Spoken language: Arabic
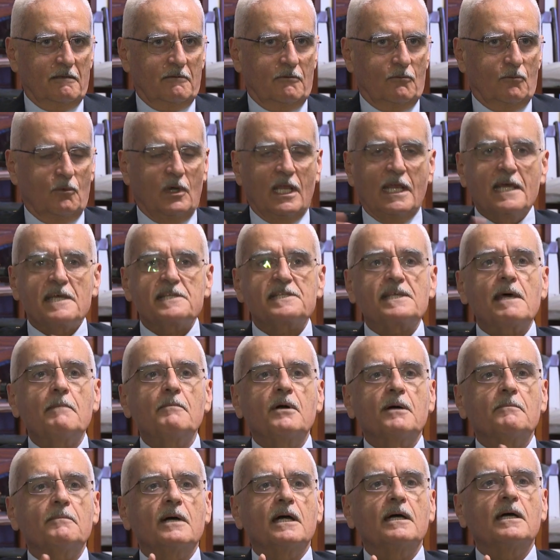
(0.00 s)
ولا
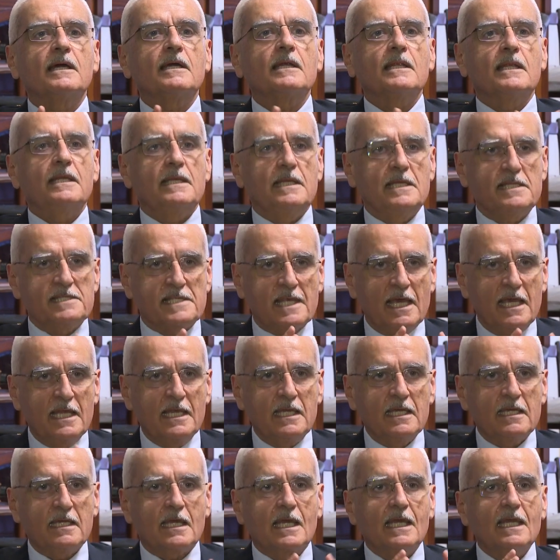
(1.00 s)
سبب
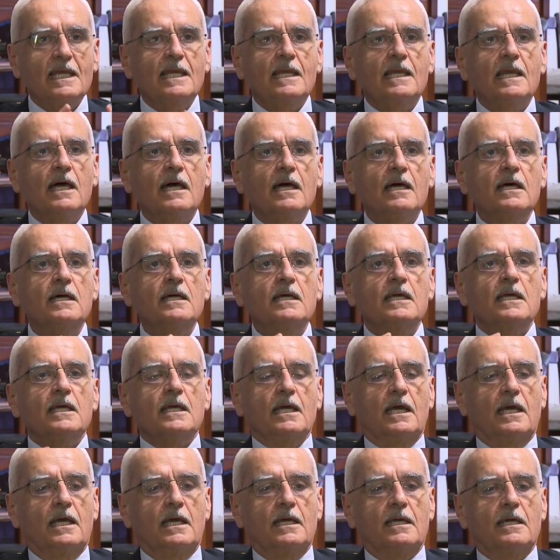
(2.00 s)
لذلك الا
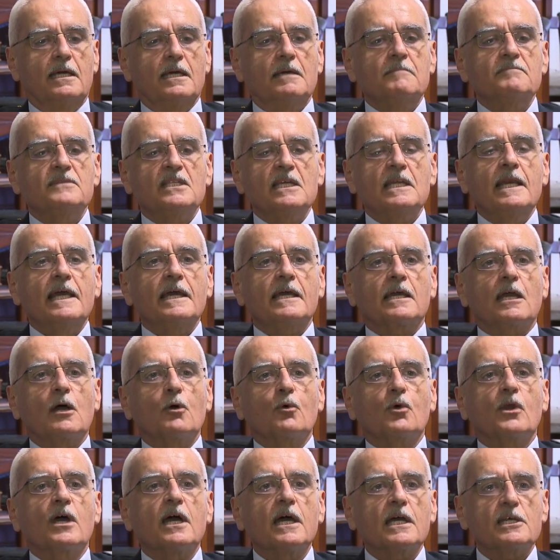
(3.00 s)
آه، امتلاك
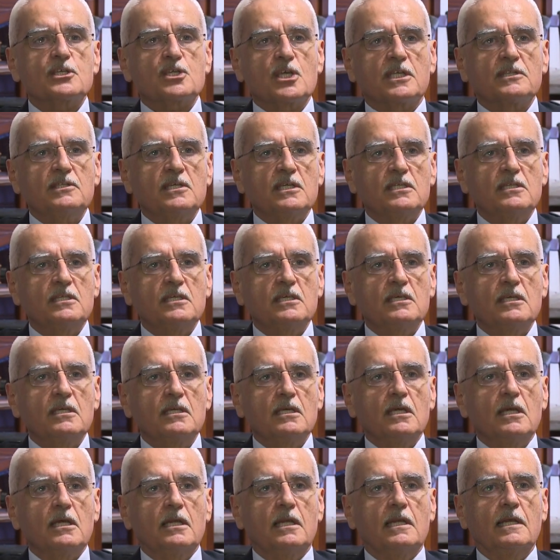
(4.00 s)
اوراق جديده
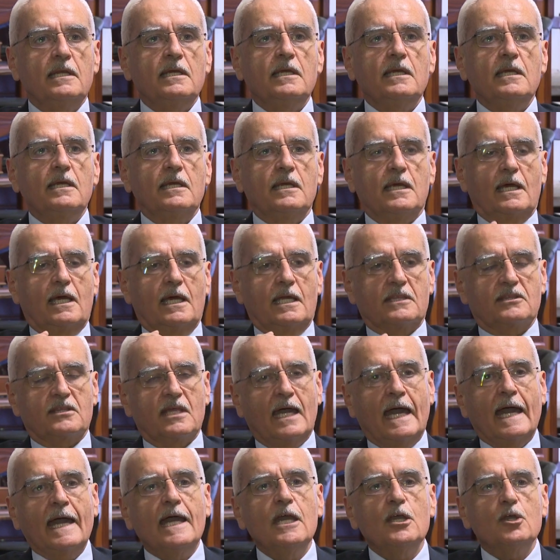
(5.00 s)

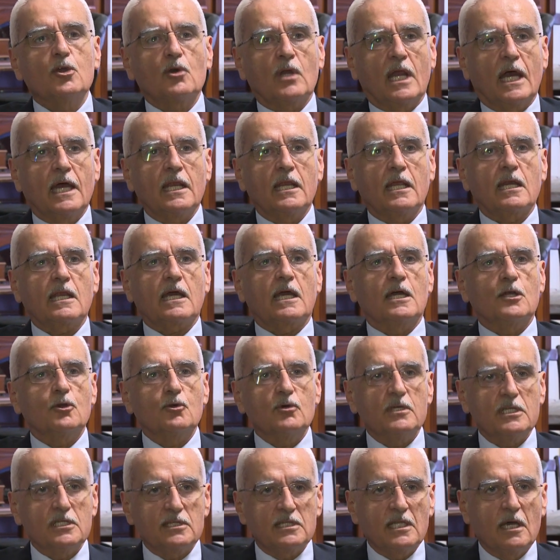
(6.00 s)
للتحايل على
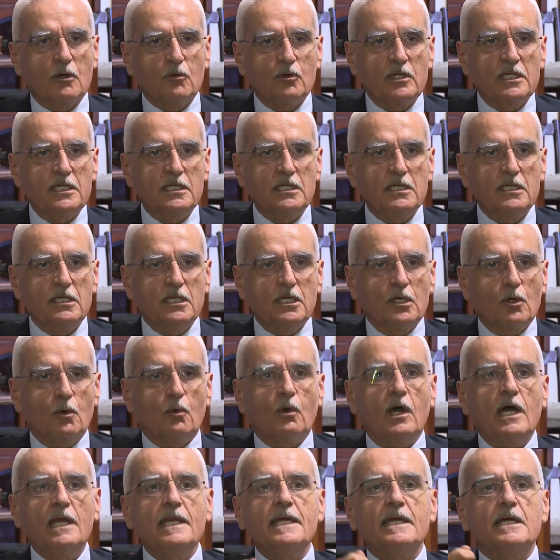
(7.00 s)
القانون الدولي
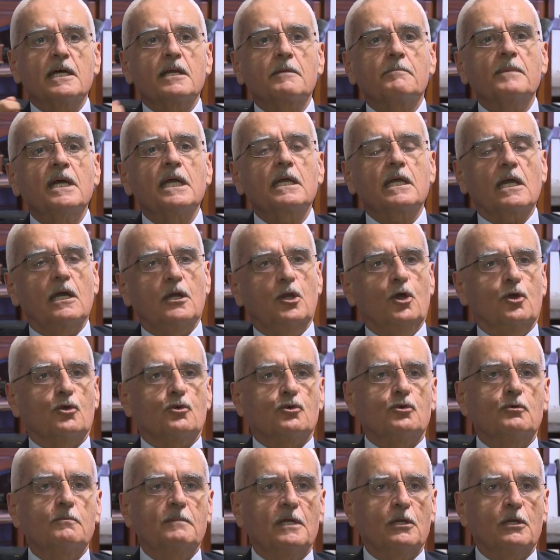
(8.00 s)
ولارباك الحكومه